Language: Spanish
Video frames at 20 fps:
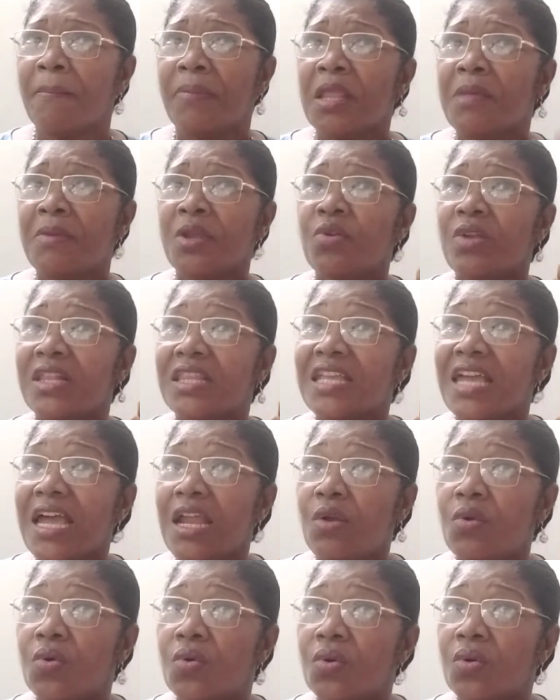Primero el
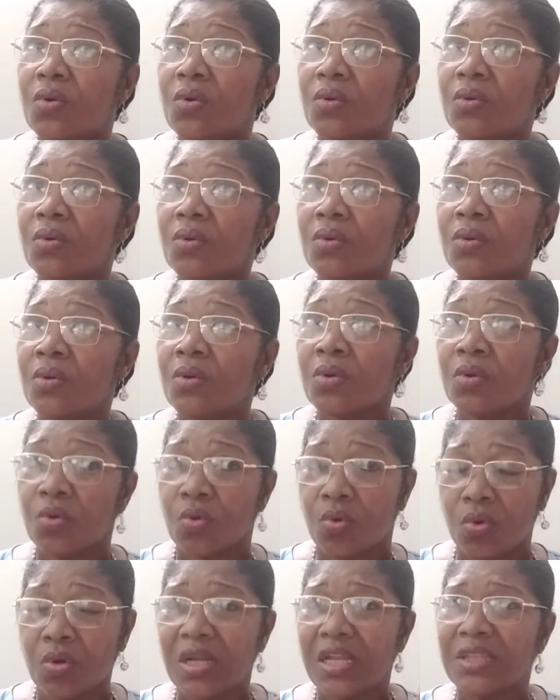diálogo,
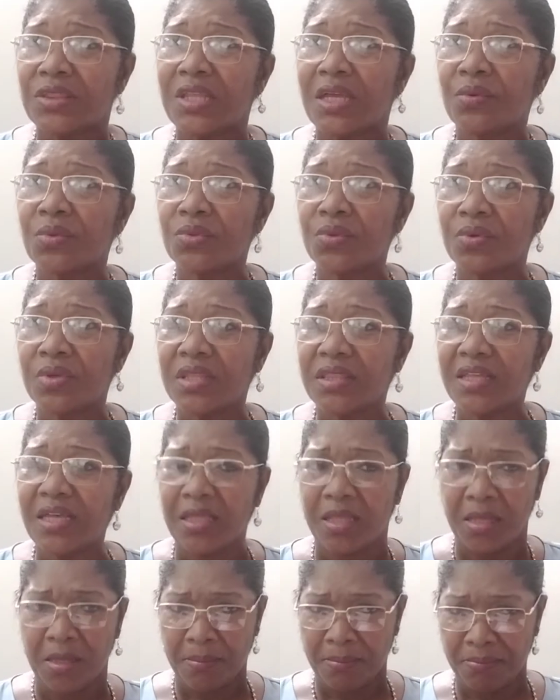con la
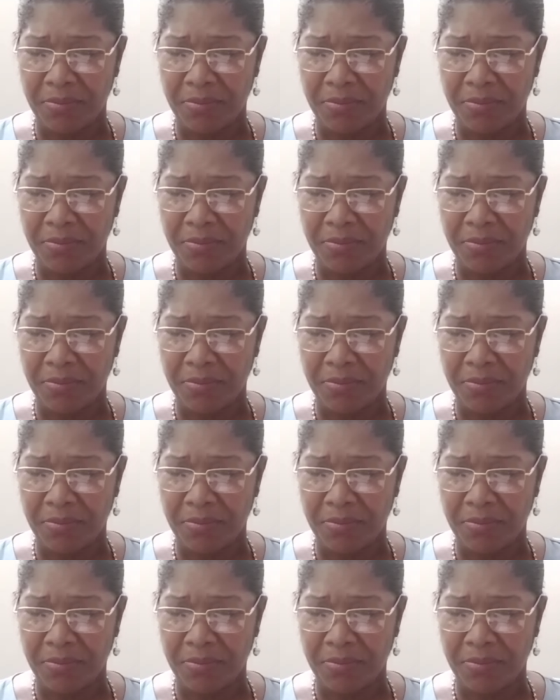autoridad,